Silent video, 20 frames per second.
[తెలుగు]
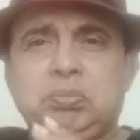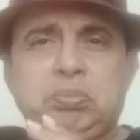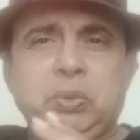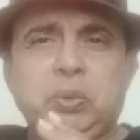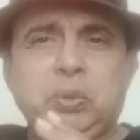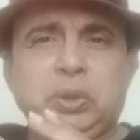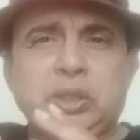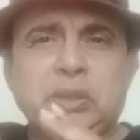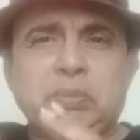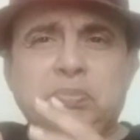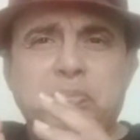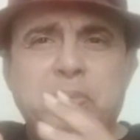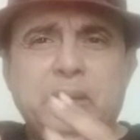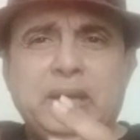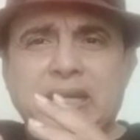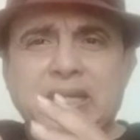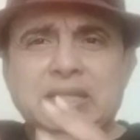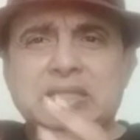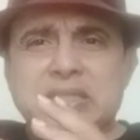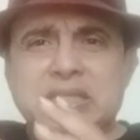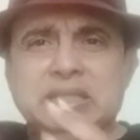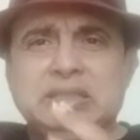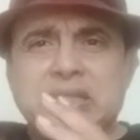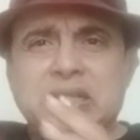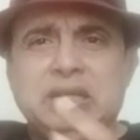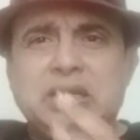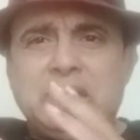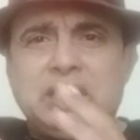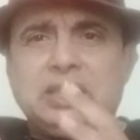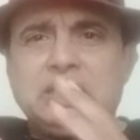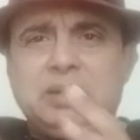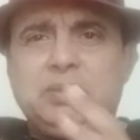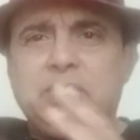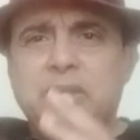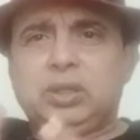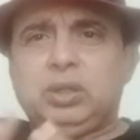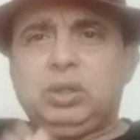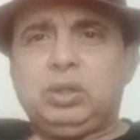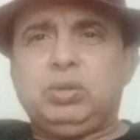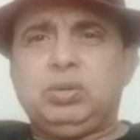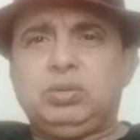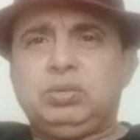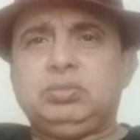పూర్తి బ్యాలెన్స్ అయితే నాకు హైదరాబాద్లో